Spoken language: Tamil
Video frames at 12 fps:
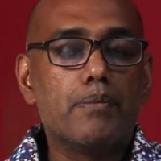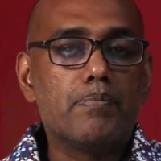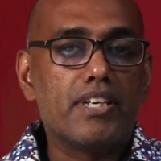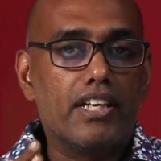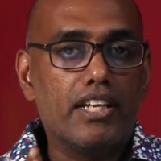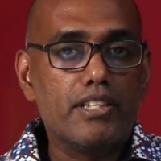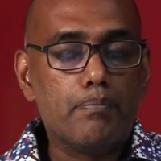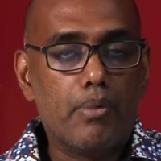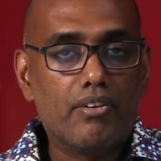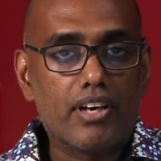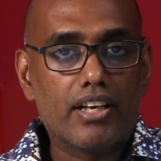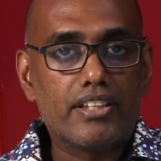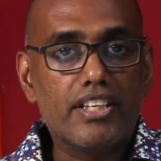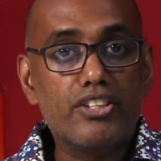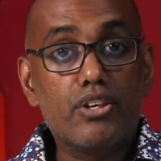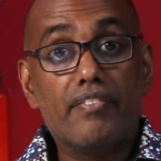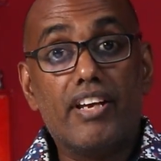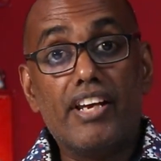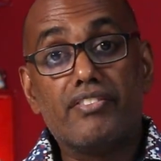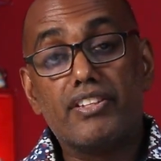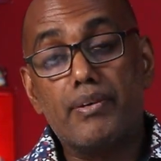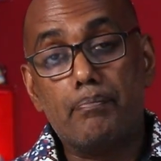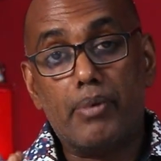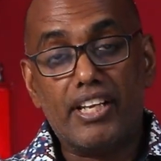சிப்செட்டில் இது பவர் ஆகுது இதோட விலை வந்து